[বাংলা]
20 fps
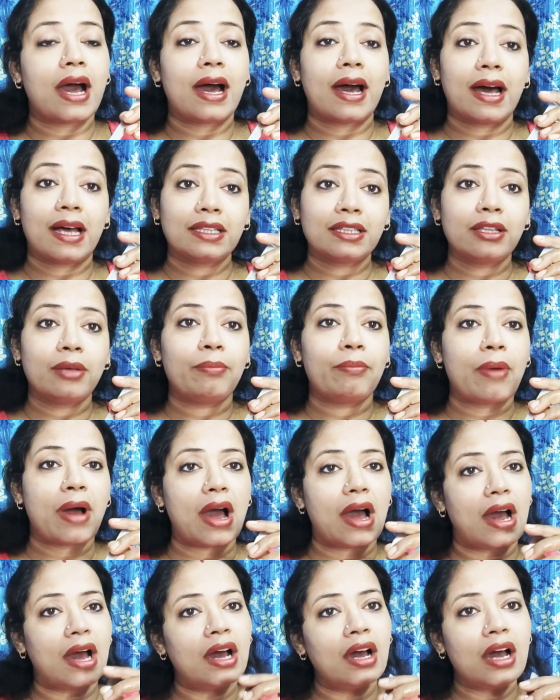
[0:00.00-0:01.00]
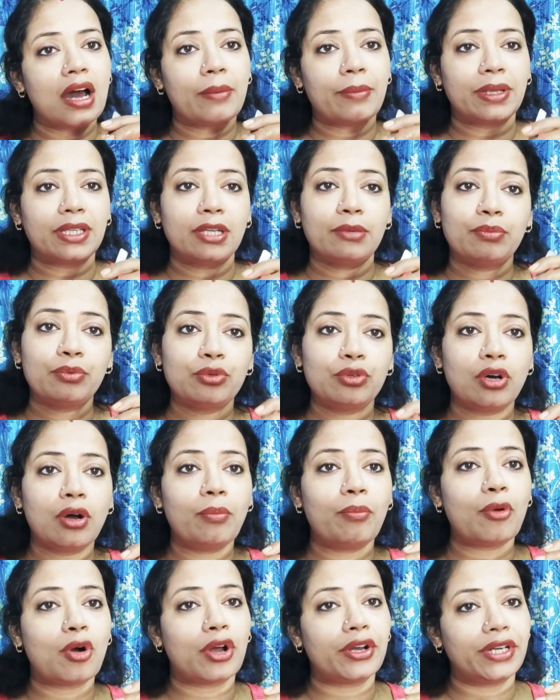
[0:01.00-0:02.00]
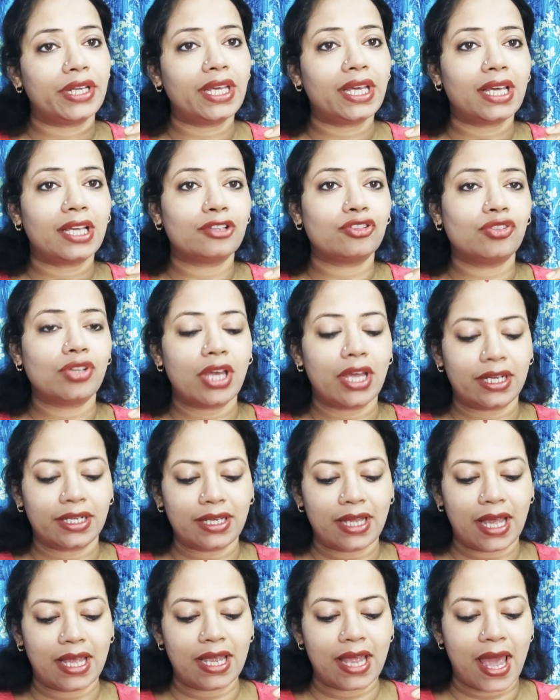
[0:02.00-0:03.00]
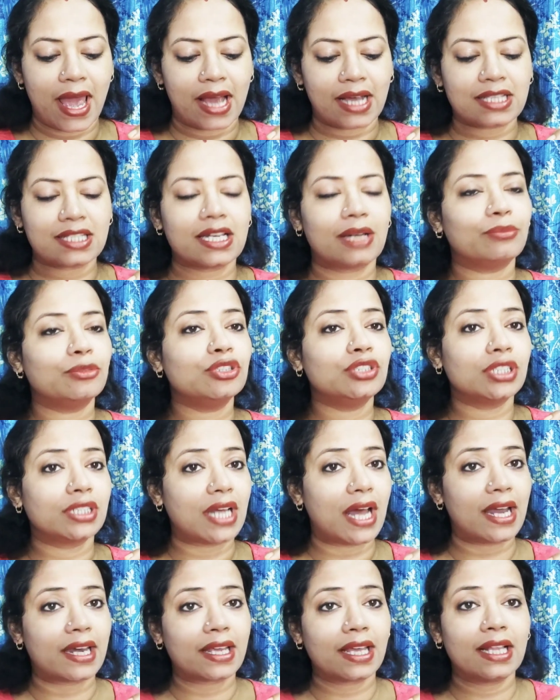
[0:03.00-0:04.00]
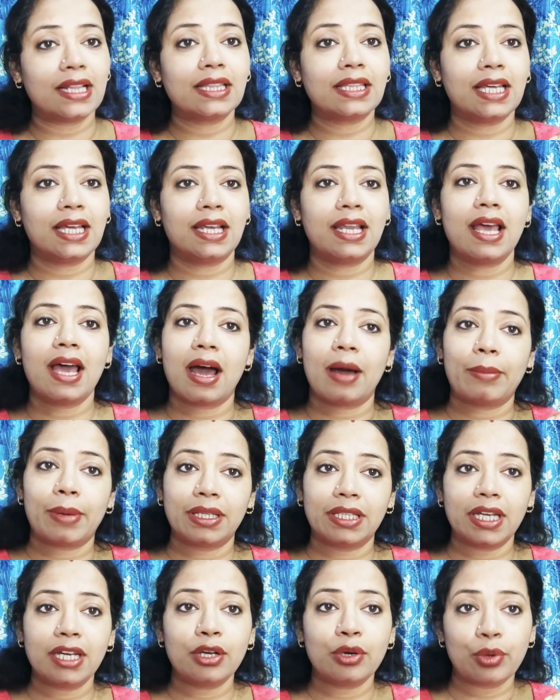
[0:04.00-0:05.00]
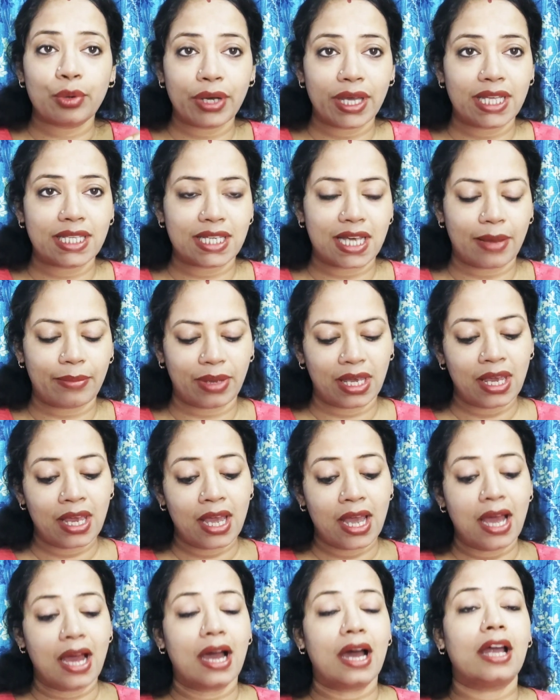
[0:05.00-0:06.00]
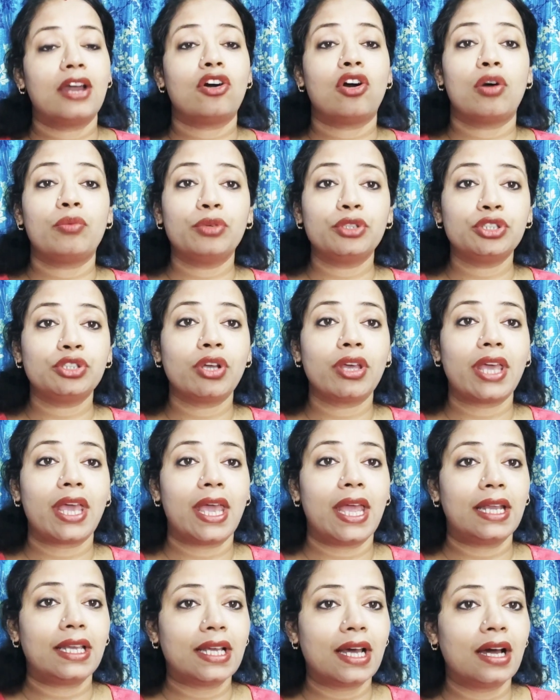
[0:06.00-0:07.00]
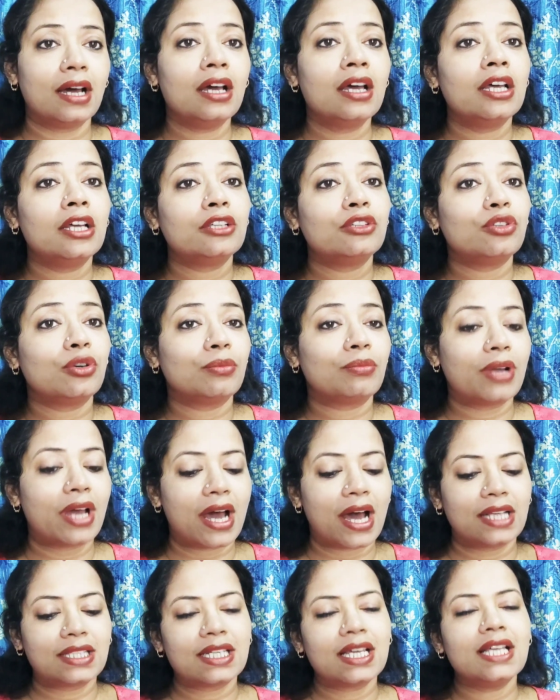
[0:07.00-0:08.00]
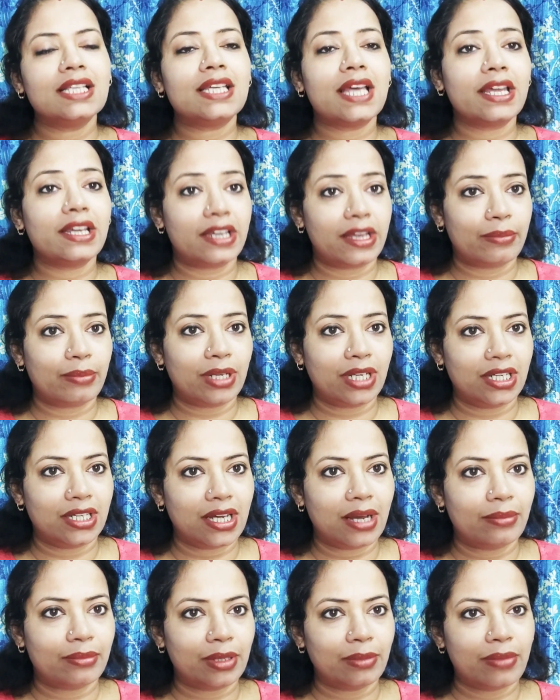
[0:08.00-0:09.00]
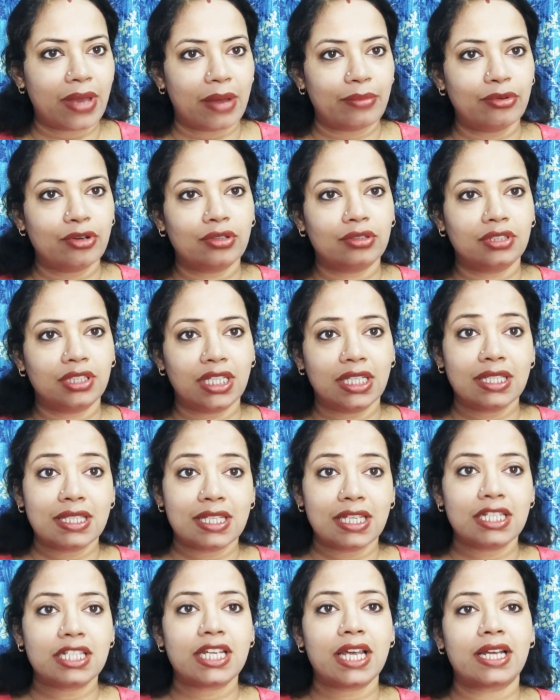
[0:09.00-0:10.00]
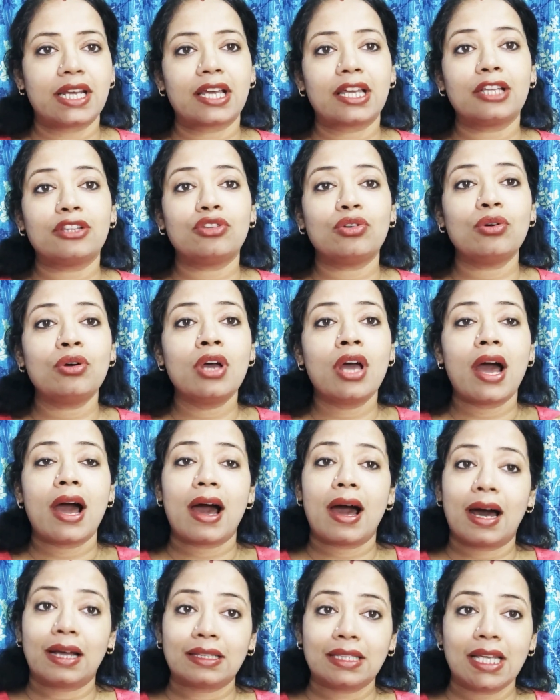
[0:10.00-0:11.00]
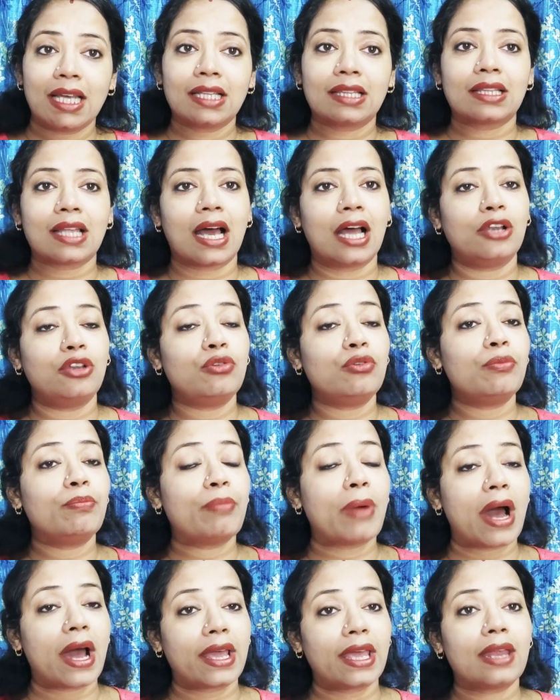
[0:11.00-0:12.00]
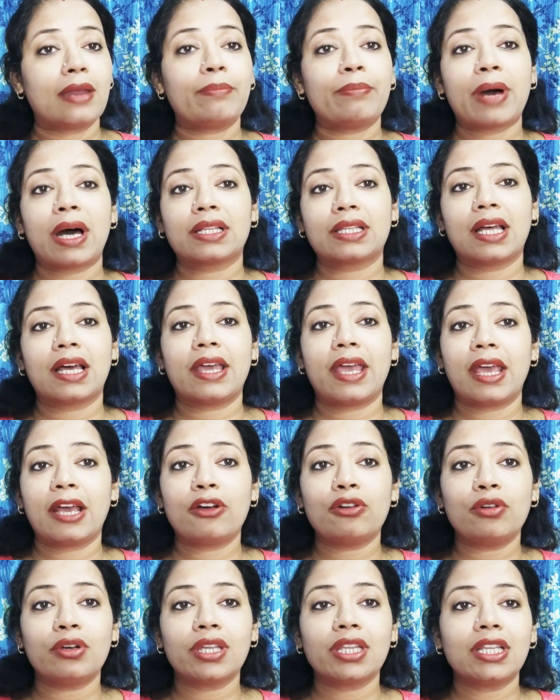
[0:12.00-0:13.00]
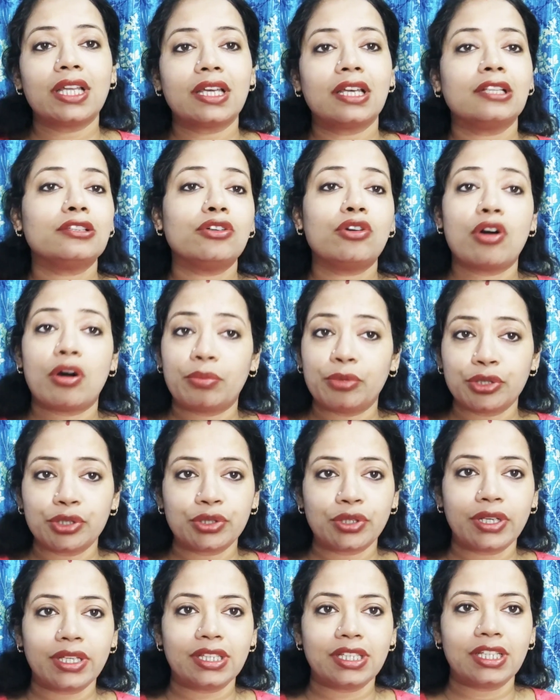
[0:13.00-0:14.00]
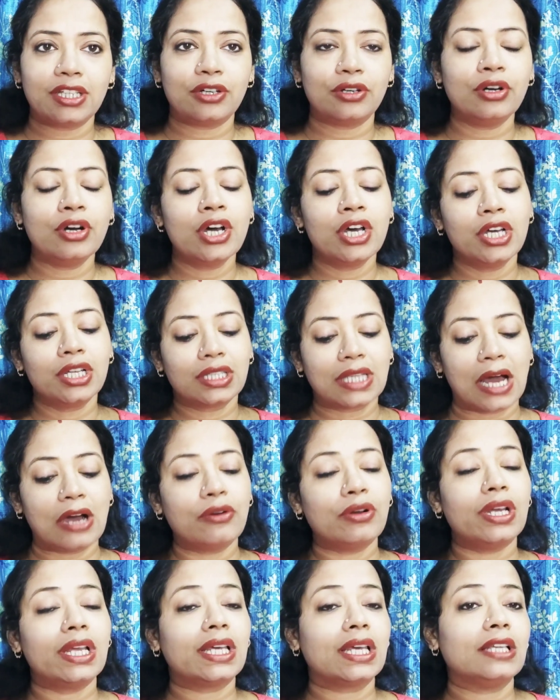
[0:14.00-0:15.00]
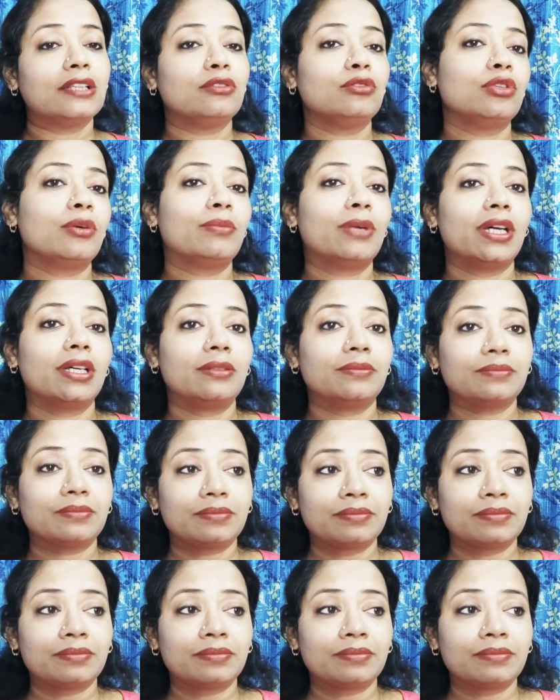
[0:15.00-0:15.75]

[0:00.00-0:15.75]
হাত পা আমাদের পুরো বডি কিন্তু এই এক চামচ নারকেল তেলে আমাদের হয়ে যাবে আর অবশ্যই এটা তোমরা আজকে যেই রেমেডিটা আমি ব্যব দিচ্ছি সেটা কিন্তু হাতের তালু পায়ের পাতা এগুলোতে কিন্তু অবশ্যই দিও তাহলে কিন্তু তোমরা